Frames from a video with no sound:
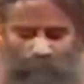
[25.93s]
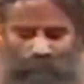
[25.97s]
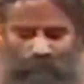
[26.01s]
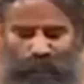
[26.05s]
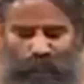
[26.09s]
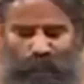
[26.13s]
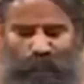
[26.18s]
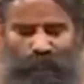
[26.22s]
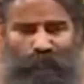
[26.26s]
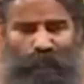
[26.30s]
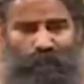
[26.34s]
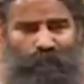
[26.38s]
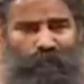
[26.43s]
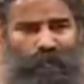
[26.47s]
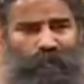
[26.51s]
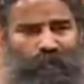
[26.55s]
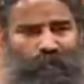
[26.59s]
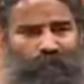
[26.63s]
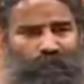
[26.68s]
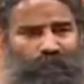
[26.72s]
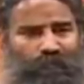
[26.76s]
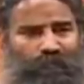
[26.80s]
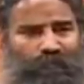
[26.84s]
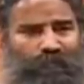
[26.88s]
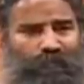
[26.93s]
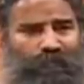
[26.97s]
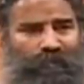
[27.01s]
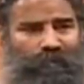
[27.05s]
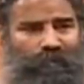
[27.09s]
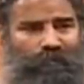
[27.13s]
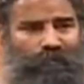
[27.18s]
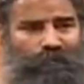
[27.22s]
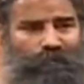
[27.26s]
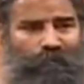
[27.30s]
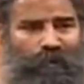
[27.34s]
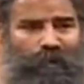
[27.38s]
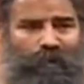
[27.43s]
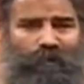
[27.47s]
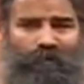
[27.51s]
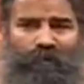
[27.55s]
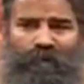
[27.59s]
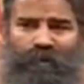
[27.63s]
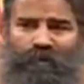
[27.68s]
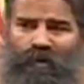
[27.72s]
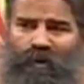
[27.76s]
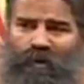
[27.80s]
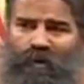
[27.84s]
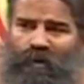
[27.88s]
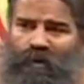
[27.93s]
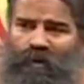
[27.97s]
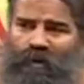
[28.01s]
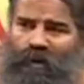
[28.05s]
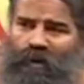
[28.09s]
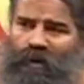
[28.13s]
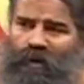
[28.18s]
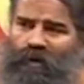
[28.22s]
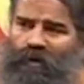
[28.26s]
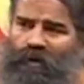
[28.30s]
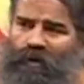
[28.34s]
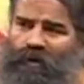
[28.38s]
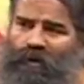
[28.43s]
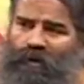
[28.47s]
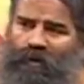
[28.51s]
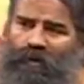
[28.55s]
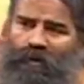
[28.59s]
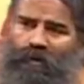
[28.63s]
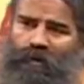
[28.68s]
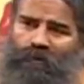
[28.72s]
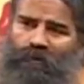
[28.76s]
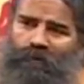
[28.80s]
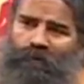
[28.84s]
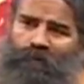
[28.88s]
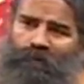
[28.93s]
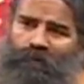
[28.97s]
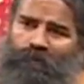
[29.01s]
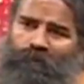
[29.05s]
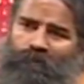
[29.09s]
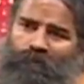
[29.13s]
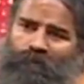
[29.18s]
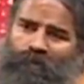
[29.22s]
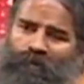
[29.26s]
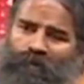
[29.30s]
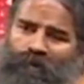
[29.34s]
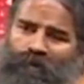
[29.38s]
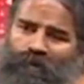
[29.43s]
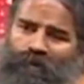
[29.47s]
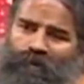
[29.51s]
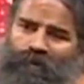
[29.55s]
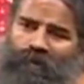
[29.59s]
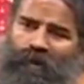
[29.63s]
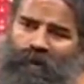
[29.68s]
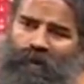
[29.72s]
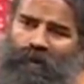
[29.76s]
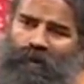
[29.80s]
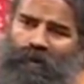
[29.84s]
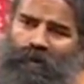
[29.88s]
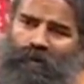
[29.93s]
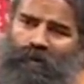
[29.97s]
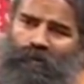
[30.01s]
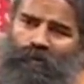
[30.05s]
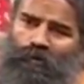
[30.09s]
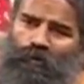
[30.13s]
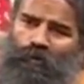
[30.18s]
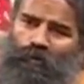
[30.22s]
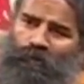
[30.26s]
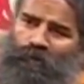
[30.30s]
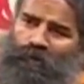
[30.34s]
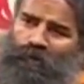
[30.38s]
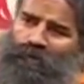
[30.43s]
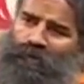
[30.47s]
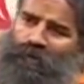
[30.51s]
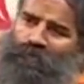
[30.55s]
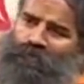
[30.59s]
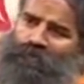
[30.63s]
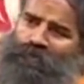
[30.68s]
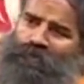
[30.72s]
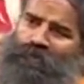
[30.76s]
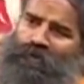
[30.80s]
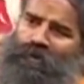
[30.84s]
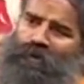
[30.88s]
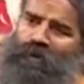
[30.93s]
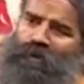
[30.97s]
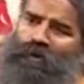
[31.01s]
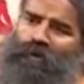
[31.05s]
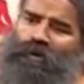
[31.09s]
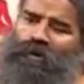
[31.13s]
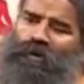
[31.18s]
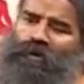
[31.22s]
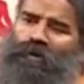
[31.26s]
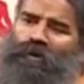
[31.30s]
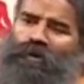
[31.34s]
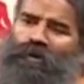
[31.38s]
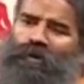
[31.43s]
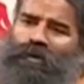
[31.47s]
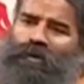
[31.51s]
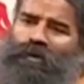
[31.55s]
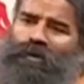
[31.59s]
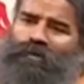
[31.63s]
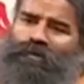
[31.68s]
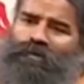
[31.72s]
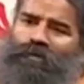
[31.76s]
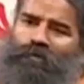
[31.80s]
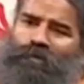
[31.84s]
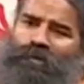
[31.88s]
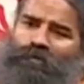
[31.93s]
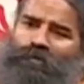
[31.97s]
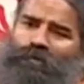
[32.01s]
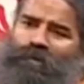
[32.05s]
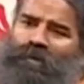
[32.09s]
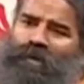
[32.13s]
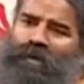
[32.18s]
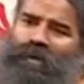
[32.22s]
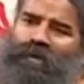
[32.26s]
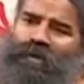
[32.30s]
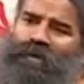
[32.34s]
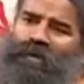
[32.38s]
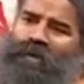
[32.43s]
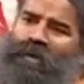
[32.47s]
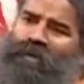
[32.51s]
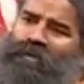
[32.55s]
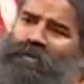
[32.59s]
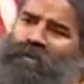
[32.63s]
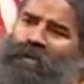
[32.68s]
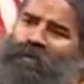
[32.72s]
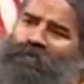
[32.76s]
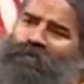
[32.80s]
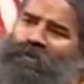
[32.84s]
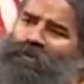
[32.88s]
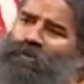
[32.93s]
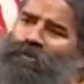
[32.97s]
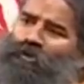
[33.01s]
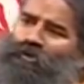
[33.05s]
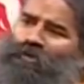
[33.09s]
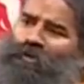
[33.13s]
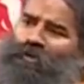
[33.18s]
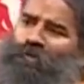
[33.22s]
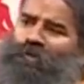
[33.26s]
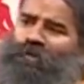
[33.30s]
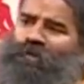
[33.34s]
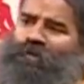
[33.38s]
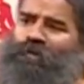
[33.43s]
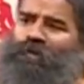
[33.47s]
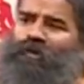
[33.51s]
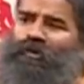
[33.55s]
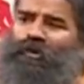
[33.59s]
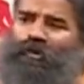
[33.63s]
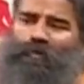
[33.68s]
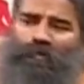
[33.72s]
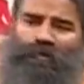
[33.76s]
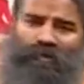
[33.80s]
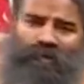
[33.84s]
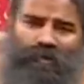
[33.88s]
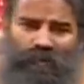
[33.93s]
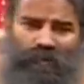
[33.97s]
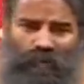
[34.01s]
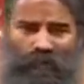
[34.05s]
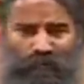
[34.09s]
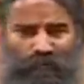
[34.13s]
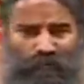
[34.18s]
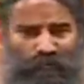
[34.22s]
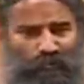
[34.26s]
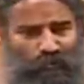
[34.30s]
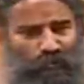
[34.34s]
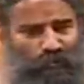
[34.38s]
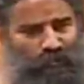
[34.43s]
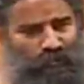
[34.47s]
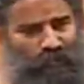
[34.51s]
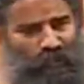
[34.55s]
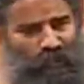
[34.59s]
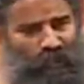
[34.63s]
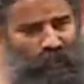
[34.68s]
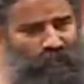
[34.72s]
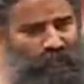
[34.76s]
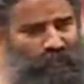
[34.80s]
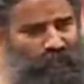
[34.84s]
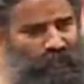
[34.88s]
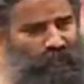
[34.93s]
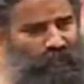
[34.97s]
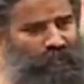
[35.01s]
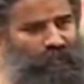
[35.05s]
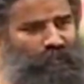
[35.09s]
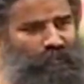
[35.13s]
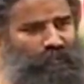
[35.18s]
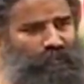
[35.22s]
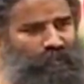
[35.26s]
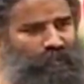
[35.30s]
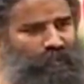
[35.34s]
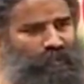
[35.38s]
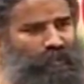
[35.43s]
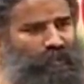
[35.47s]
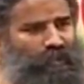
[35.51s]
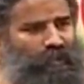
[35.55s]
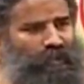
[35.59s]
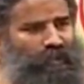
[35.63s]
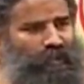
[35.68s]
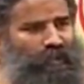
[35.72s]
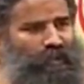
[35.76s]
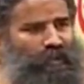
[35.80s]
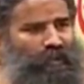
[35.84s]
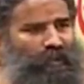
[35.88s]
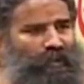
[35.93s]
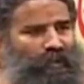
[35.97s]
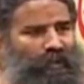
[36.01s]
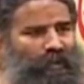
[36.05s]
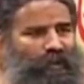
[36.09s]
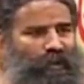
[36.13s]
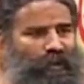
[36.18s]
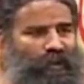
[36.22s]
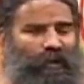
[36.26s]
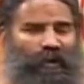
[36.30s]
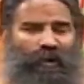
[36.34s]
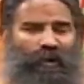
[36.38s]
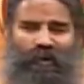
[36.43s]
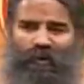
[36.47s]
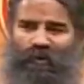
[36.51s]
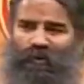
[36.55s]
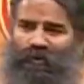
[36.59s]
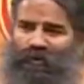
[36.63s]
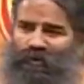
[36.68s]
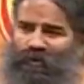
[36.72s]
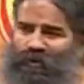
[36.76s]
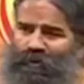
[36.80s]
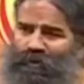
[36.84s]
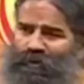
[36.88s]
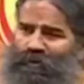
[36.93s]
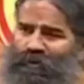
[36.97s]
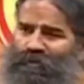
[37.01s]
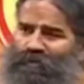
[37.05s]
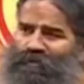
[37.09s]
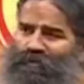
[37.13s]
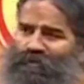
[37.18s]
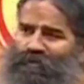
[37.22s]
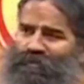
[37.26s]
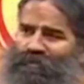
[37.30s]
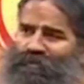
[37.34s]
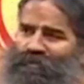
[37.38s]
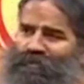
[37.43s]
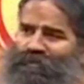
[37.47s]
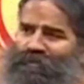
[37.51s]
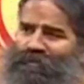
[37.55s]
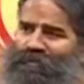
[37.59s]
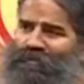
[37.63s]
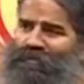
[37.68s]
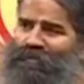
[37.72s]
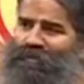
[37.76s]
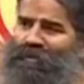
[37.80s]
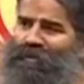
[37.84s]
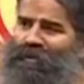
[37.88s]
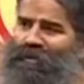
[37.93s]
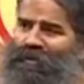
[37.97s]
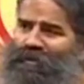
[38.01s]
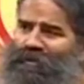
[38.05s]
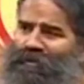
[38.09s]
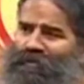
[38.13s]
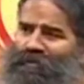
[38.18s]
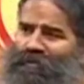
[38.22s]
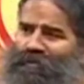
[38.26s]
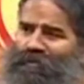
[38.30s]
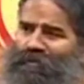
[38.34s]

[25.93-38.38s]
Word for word: ग्लासों में हमने प्लेन वाटर रखा एक में हमने बीटाडिन डाला ऊपर से एक चम्मच बीटाडीन डाल दिया फिर दो चम्मच हमने गोमूत्र डाल दिया उसको न्यूट्रलाइज कर दिया उसने और है